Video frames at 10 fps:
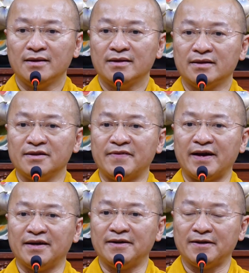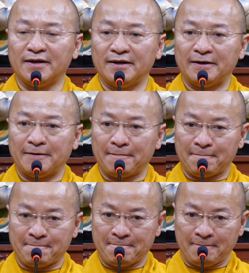Thế như vậy
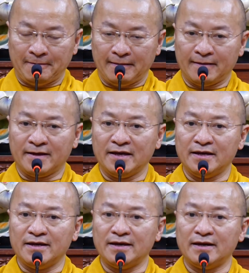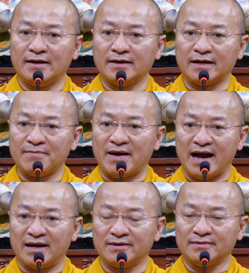khi các
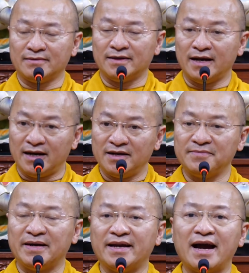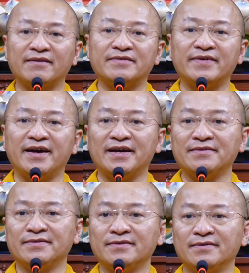bạn lỡ bị HIV
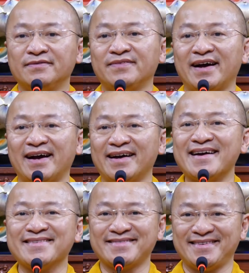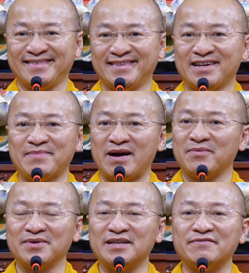và S, các bạn không
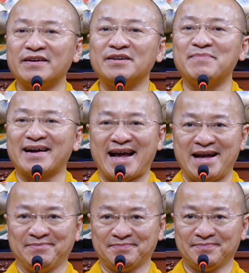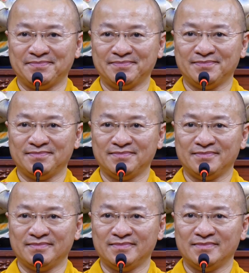có gì phải đi mặc cảm.
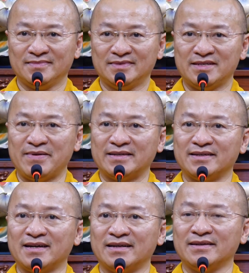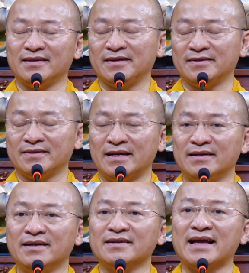Các bạn chỉ cần nghĩ
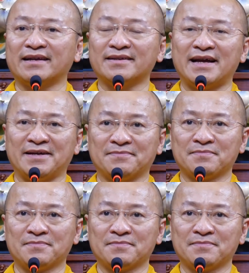đơn giản thế này: